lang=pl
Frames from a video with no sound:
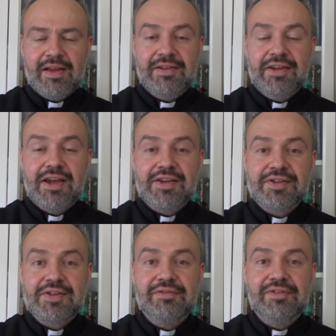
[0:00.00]

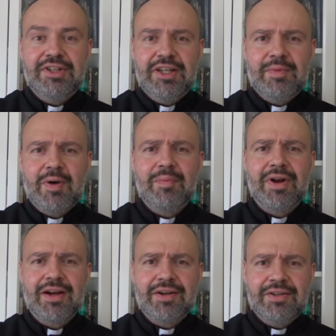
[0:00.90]
Jest w nim
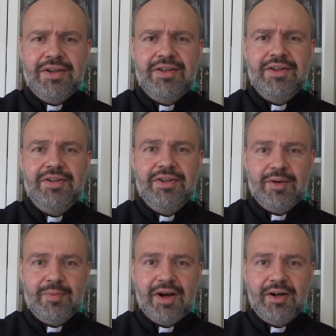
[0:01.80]
pragnienie
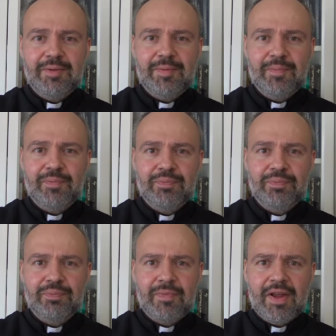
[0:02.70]
nieba,
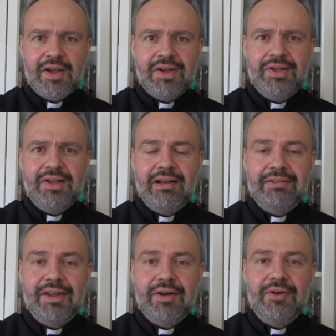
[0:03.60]

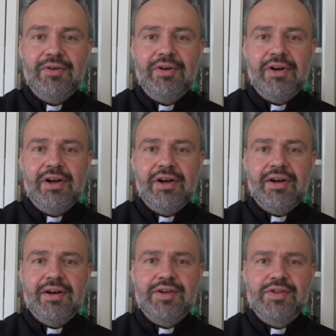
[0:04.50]
dlatego
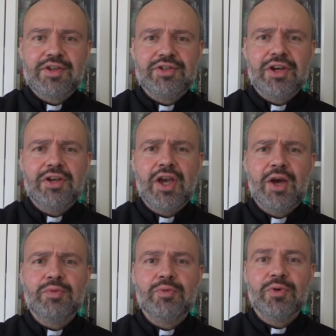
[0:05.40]
chce się
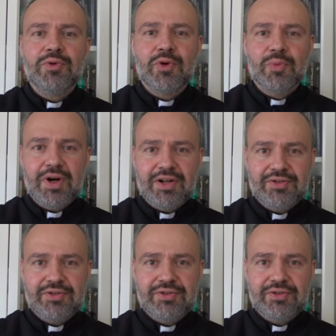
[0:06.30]
Jemu
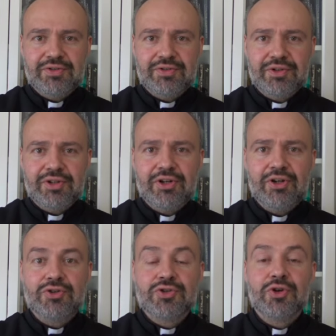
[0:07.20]
podobać,
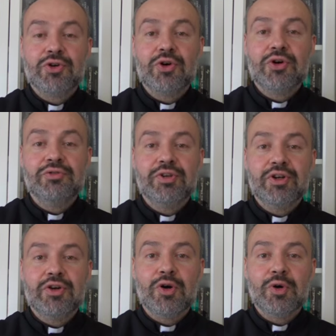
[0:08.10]

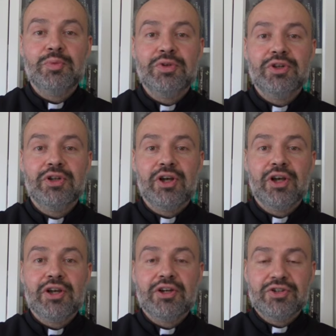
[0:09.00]
cokolwiek robi,
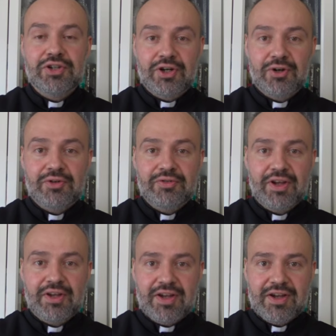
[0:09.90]

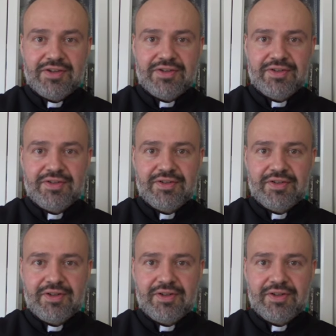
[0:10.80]
gdziekolwiek jest.